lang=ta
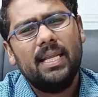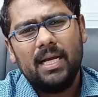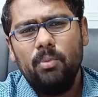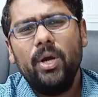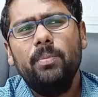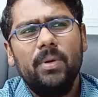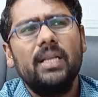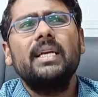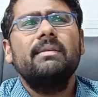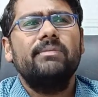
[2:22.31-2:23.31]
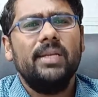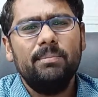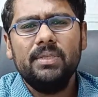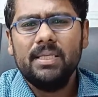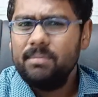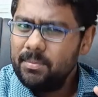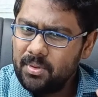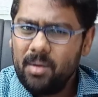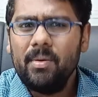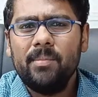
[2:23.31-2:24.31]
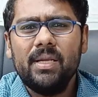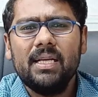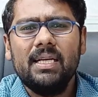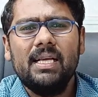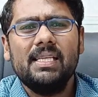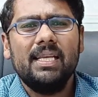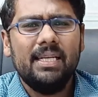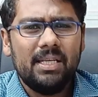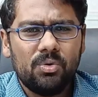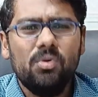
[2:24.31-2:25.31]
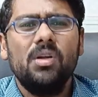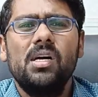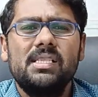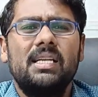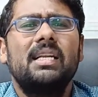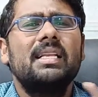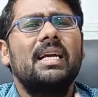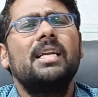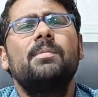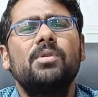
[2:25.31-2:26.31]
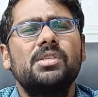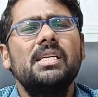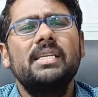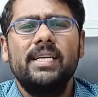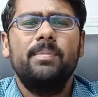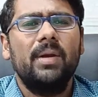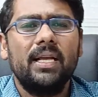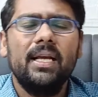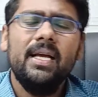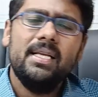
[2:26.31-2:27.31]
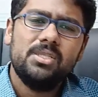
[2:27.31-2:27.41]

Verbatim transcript: நீங்கள் அவாய்ட் பண்ணுங்கள் விரப்புத்தன்மை ப்ராப்ளம் இருக்குன்னா அதுக்கு என்ன ரூட் காசுங்கிறது கண்டுபிடிச்சி ட்ரீட் பண்ணுங்கள்